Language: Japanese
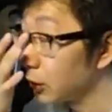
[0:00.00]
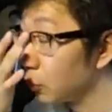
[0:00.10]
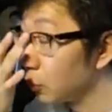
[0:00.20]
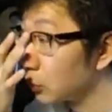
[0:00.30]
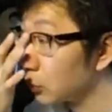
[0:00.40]

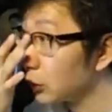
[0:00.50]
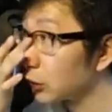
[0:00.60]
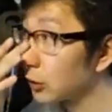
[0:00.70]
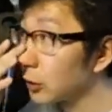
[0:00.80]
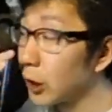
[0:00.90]
もう全
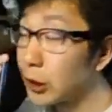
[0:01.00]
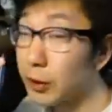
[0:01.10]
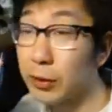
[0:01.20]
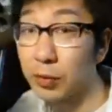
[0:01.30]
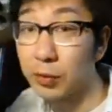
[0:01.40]
然買った
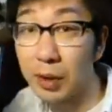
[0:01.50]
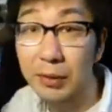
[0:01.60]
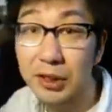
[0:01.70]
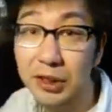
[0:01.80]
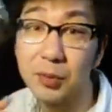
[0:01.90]
けどあん
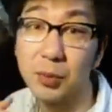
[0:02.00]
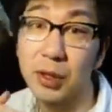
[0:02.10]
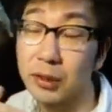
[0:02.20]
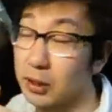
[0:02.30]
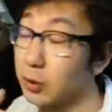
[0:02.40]
ま知識もない
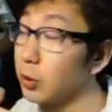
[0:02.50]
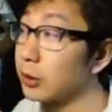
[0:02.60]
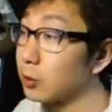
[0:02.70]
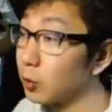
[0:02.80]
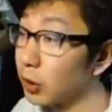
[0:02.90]
からさどうやっ
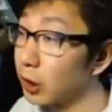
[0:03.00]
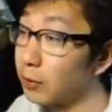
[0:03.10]
てそのなんか、